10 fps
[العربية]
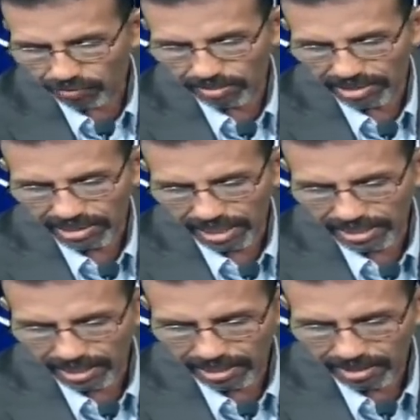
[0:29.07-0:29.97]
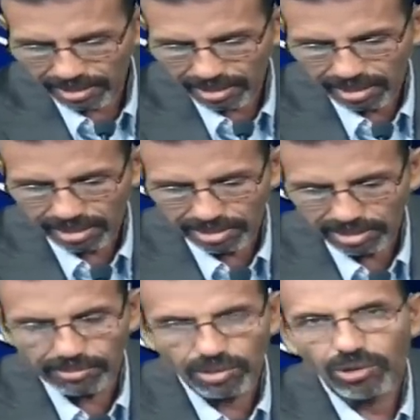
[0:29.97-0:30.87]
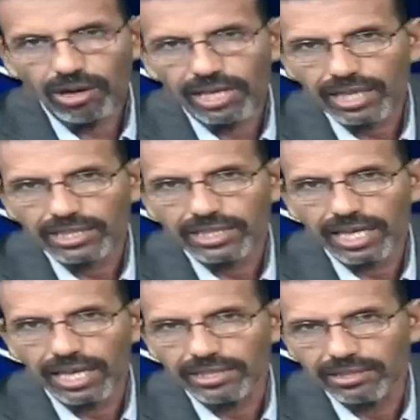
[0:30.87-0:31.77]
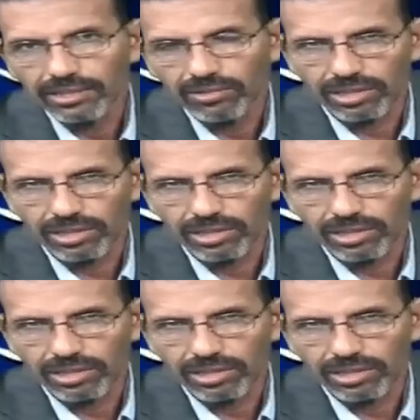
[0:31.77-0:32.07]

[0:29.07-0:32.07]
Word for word: في موريتانيا هي موضوع حلقتنا هذه